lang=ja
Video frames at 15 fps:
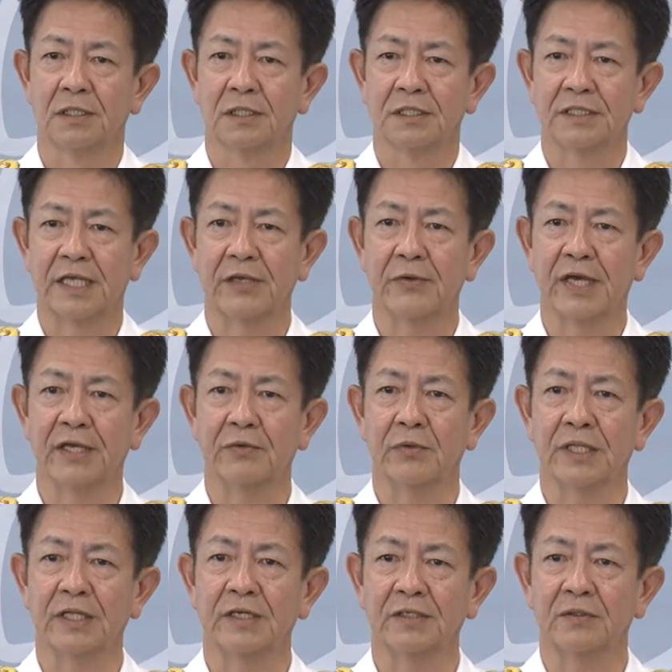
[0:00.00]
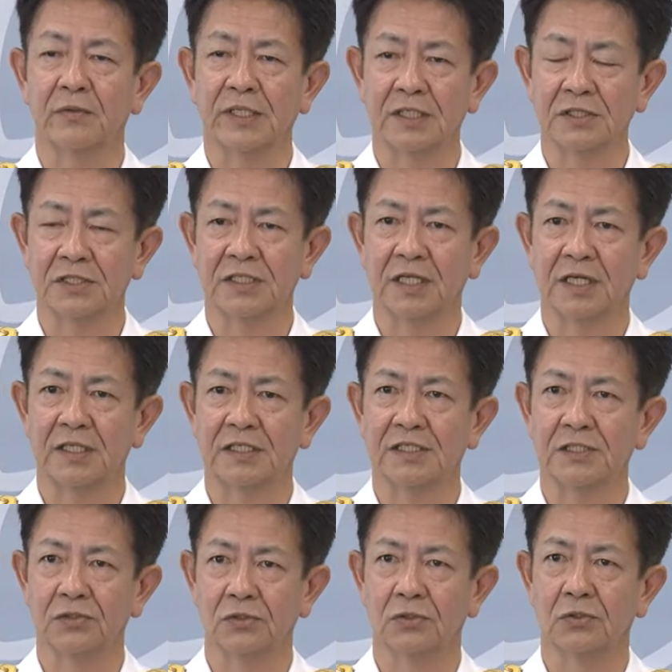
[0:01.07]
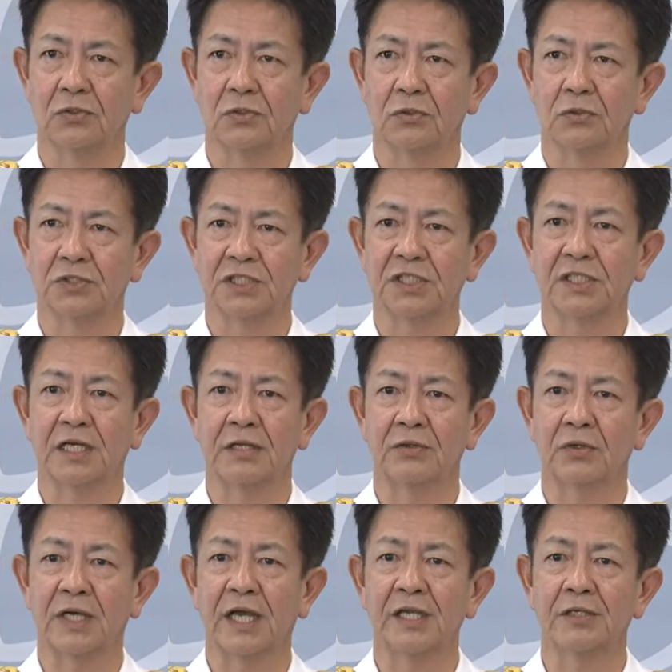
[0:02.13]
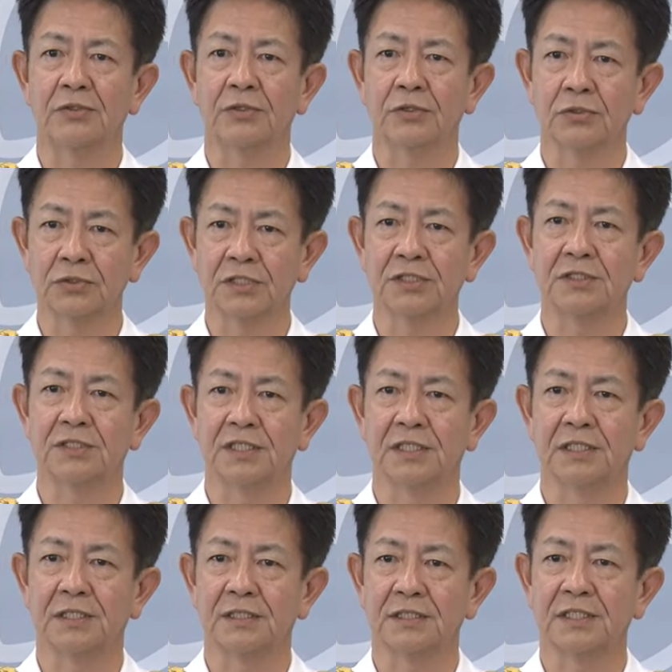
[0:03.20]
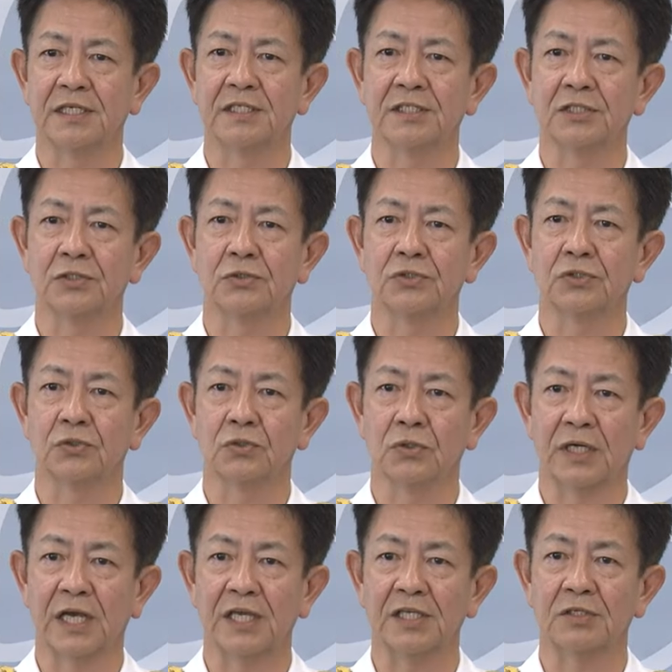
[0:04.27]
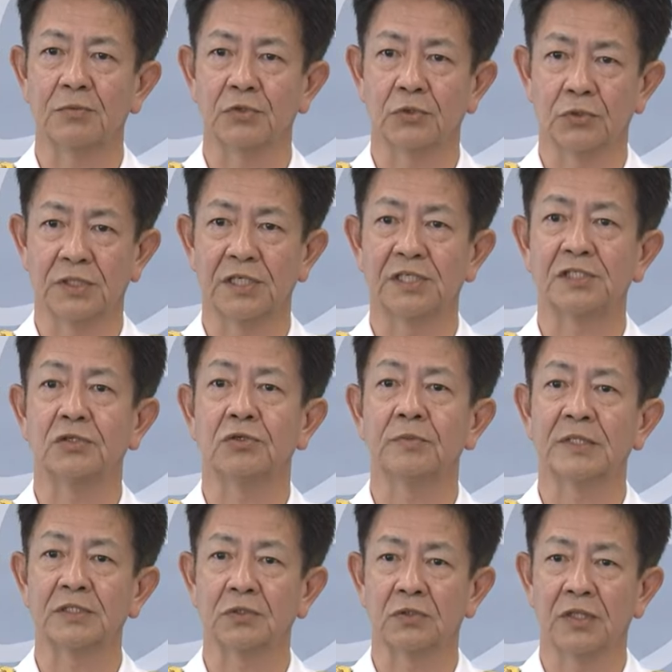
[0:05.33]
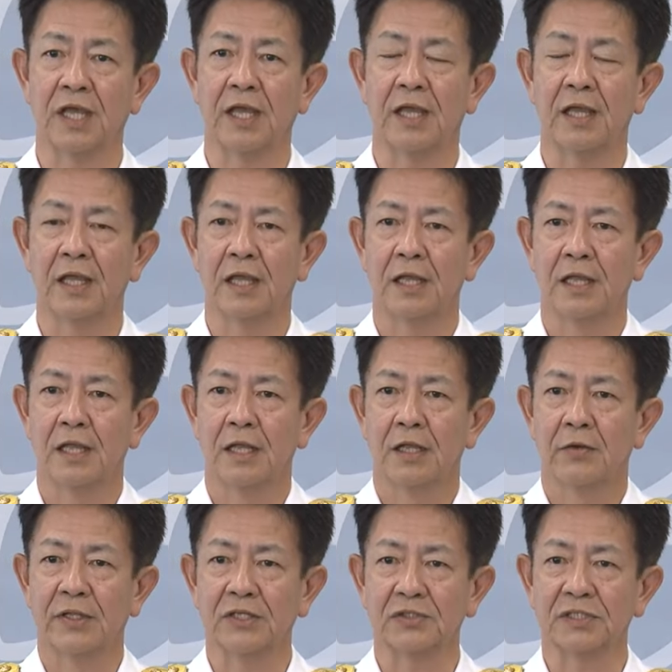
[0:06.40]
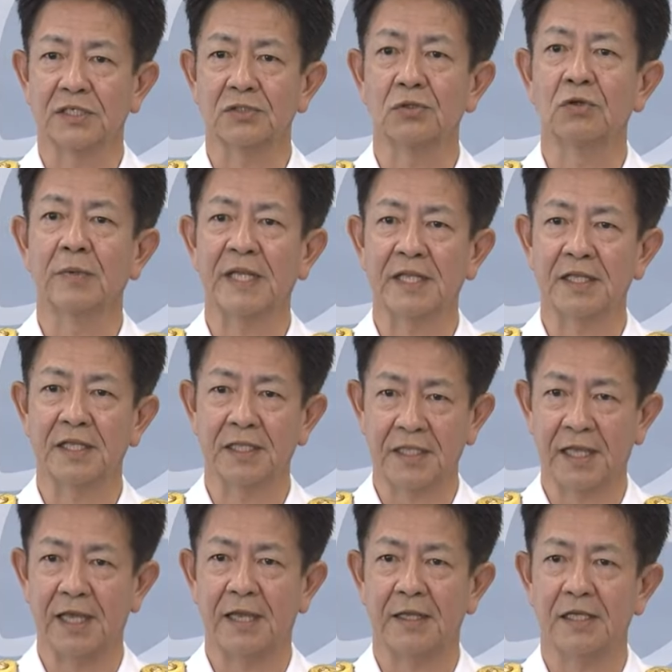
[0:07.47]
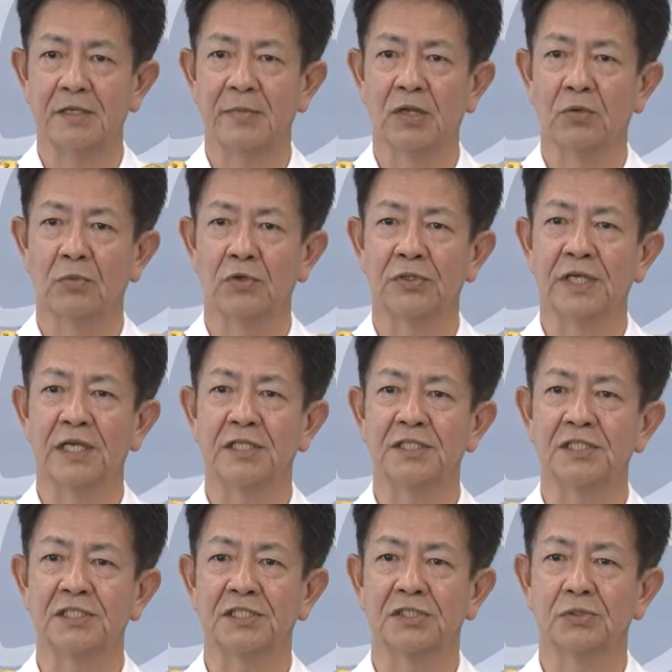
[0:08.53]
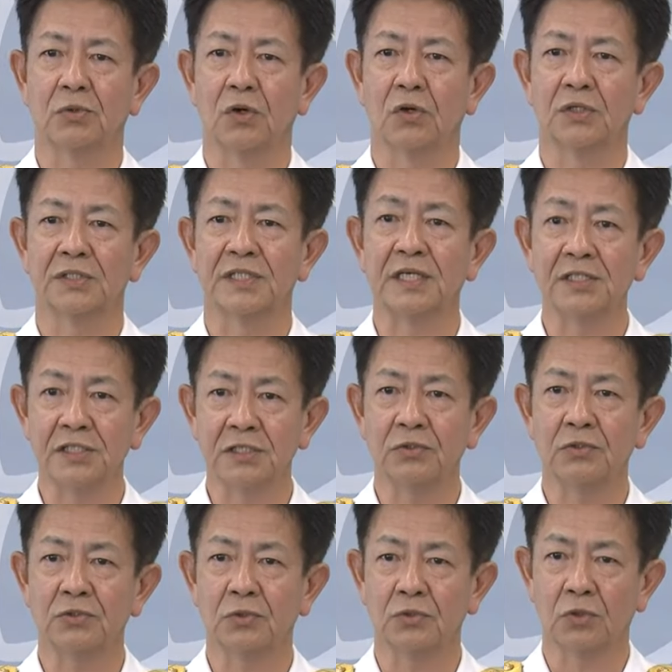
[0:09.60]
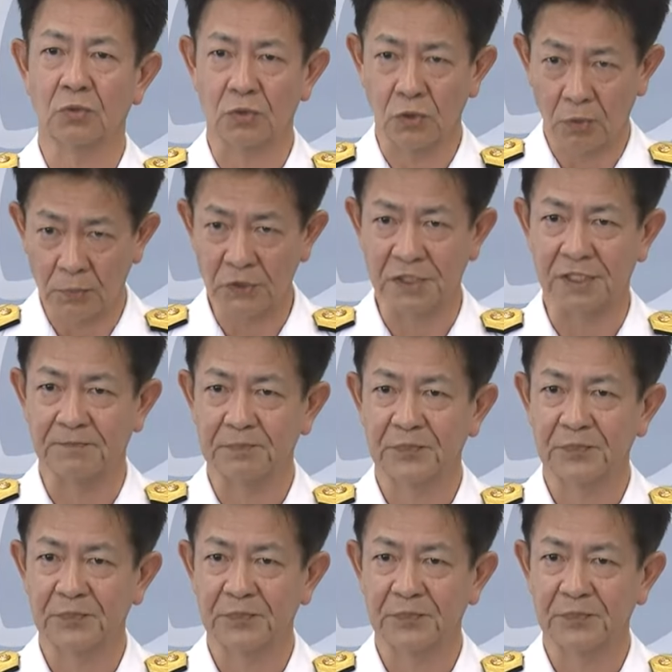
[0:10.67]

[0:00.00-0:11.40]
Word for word: 幸い私たちの指揮官の会議の翌日に専任5長の会議も予定しておりますので私はその場で出て今の問題認識を専任5長とともに